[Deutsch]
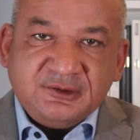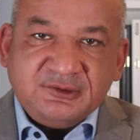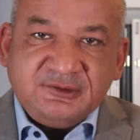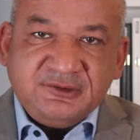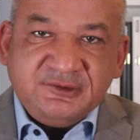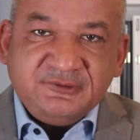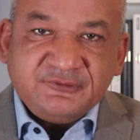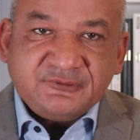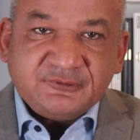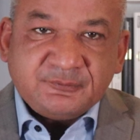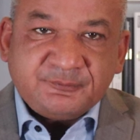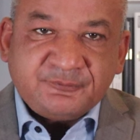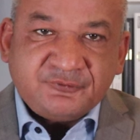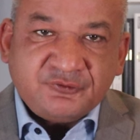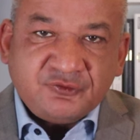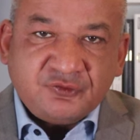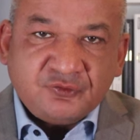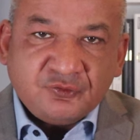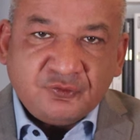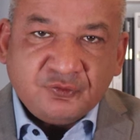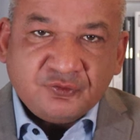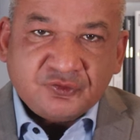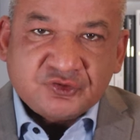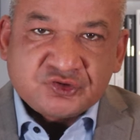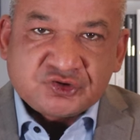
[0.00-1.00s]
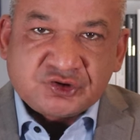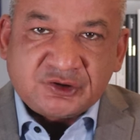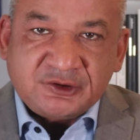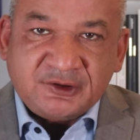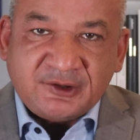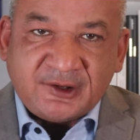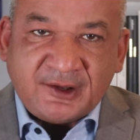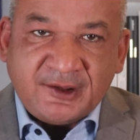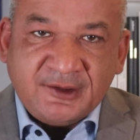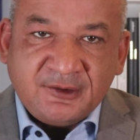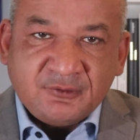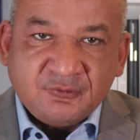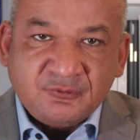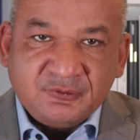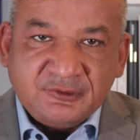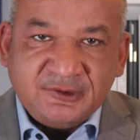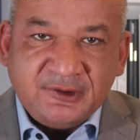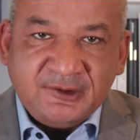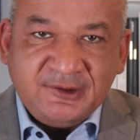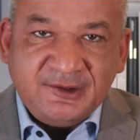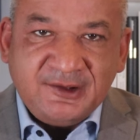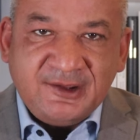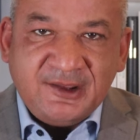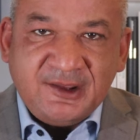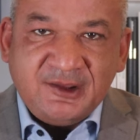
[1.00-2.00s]
Diese psychologische Neigung,
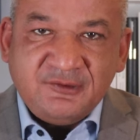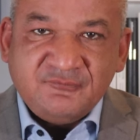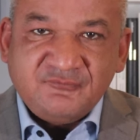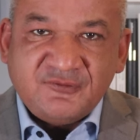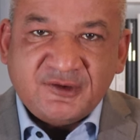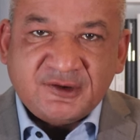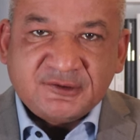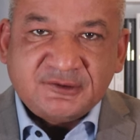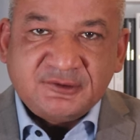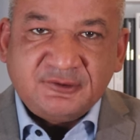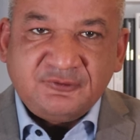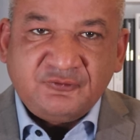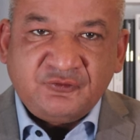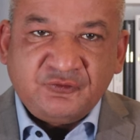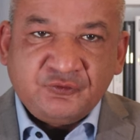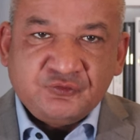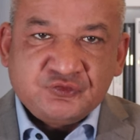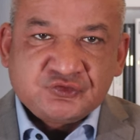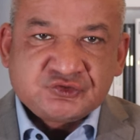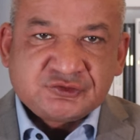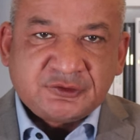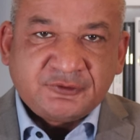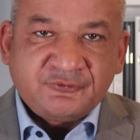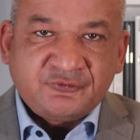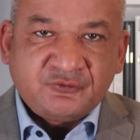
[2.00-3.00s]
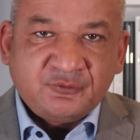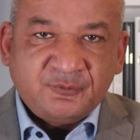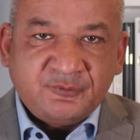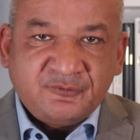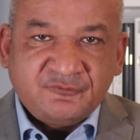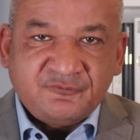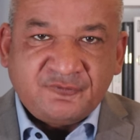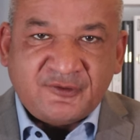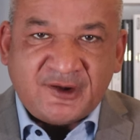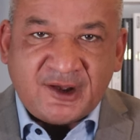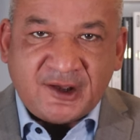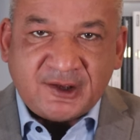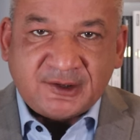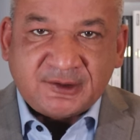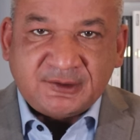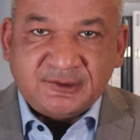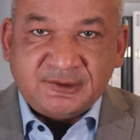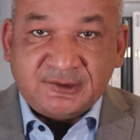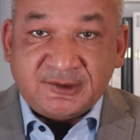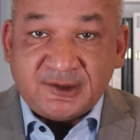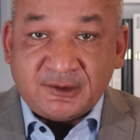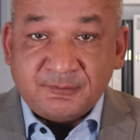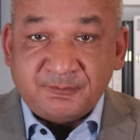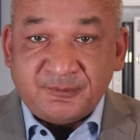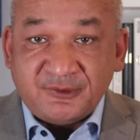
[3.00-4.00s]
den gegenwärtigen Zustand zu
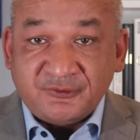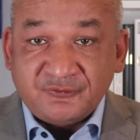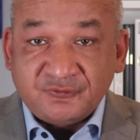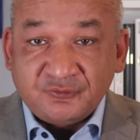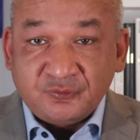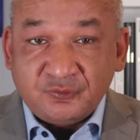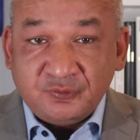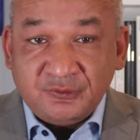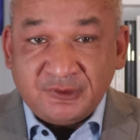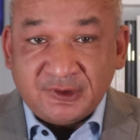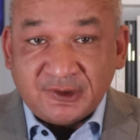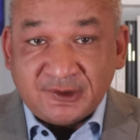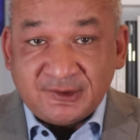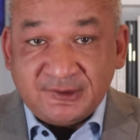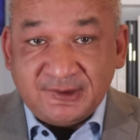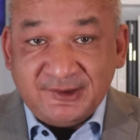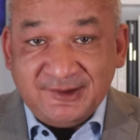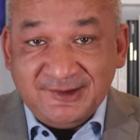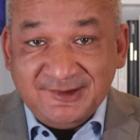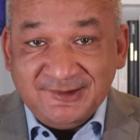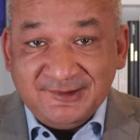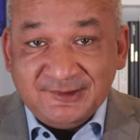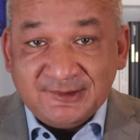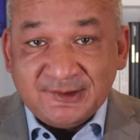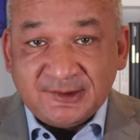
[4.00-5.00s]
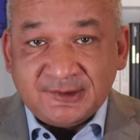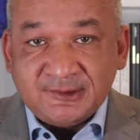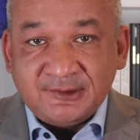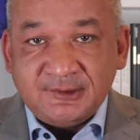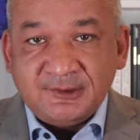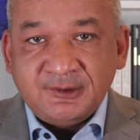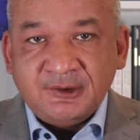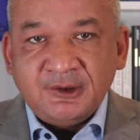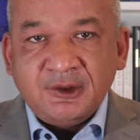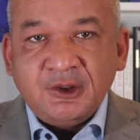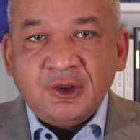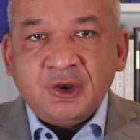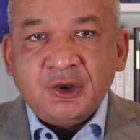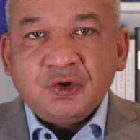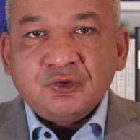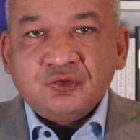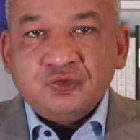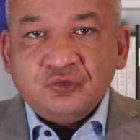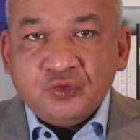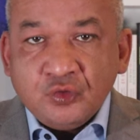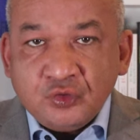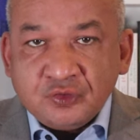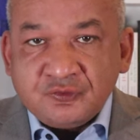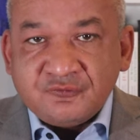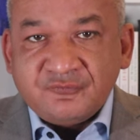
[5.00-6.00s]
bewahren, kann Personen daran hindern,
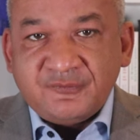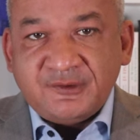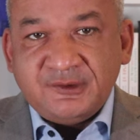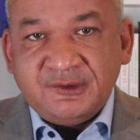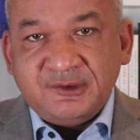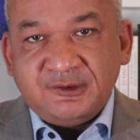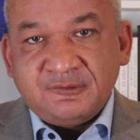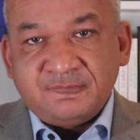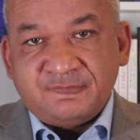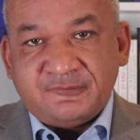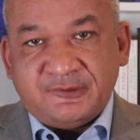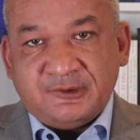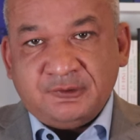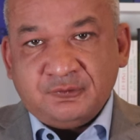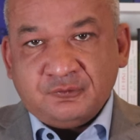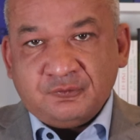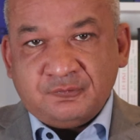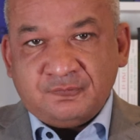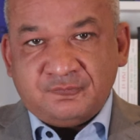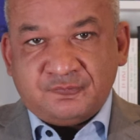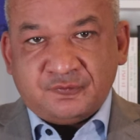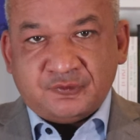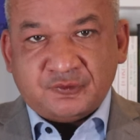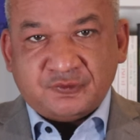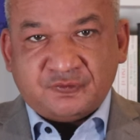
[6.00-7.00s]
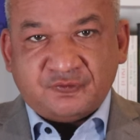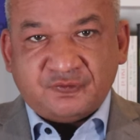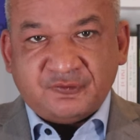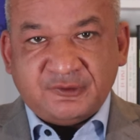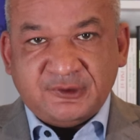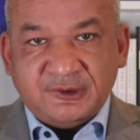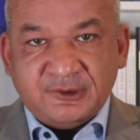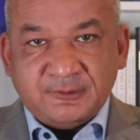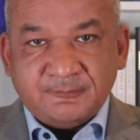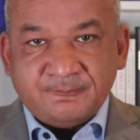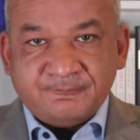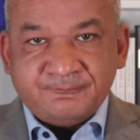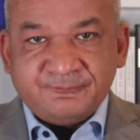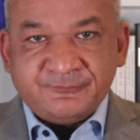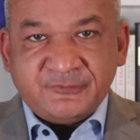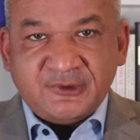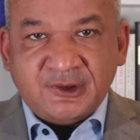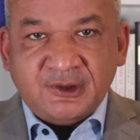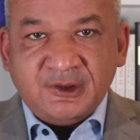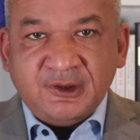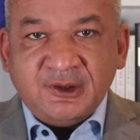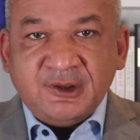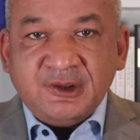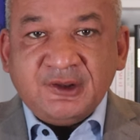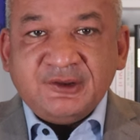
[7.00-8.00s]
notwendige Veränderungen vorzunehmen,
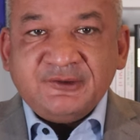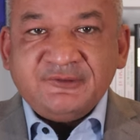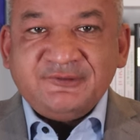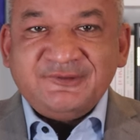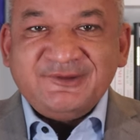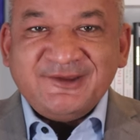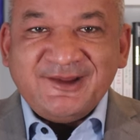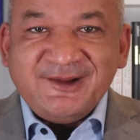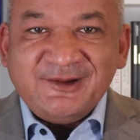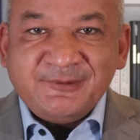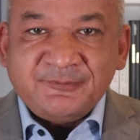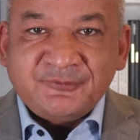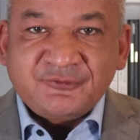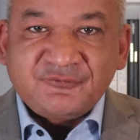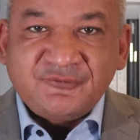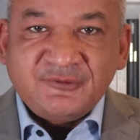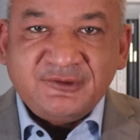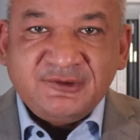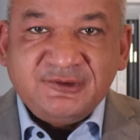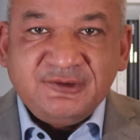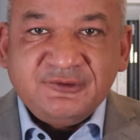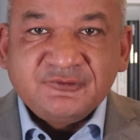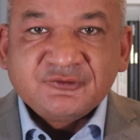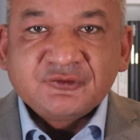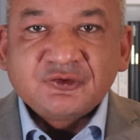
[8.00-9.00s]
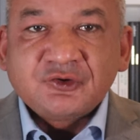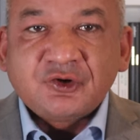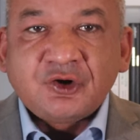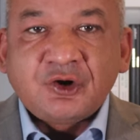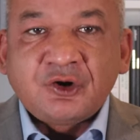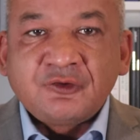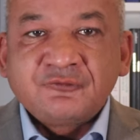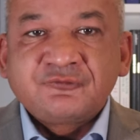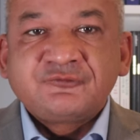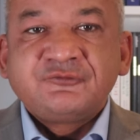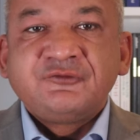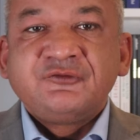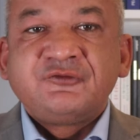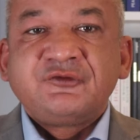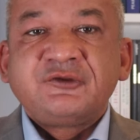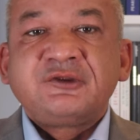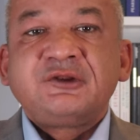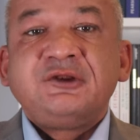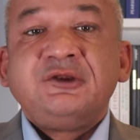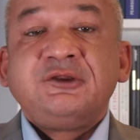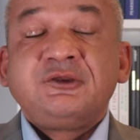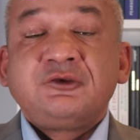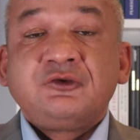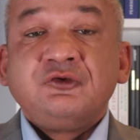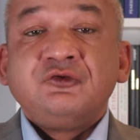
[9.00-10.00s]
selbst wenn diese
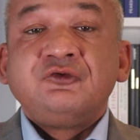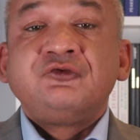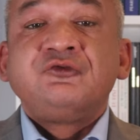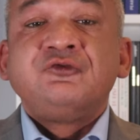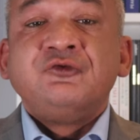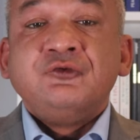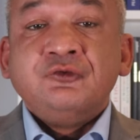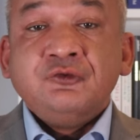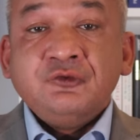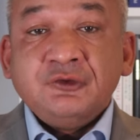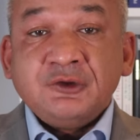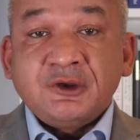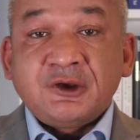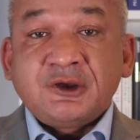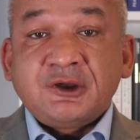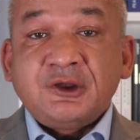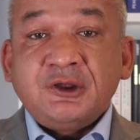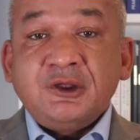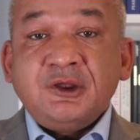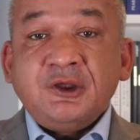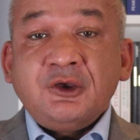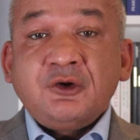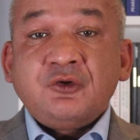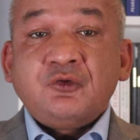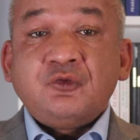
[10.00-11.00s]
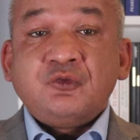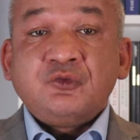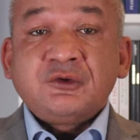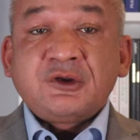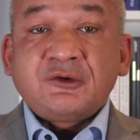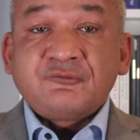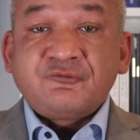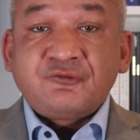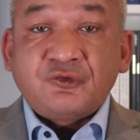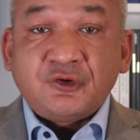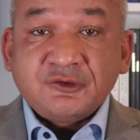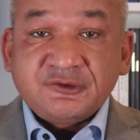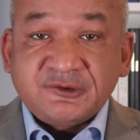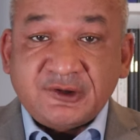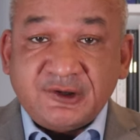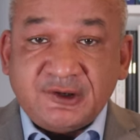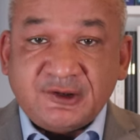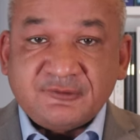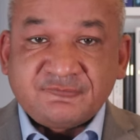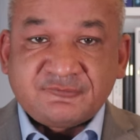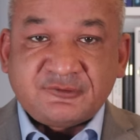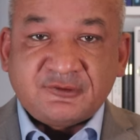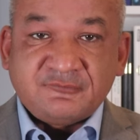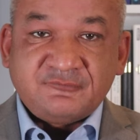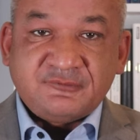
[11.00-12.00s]
offensichtlich gesünder oder
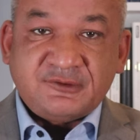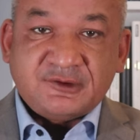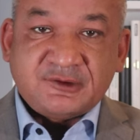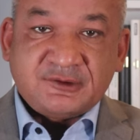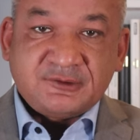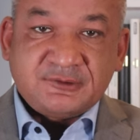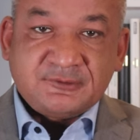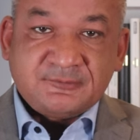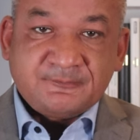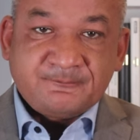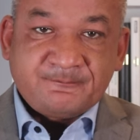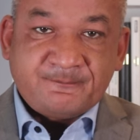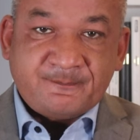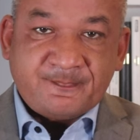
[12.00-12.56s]
vorteilhafter wären.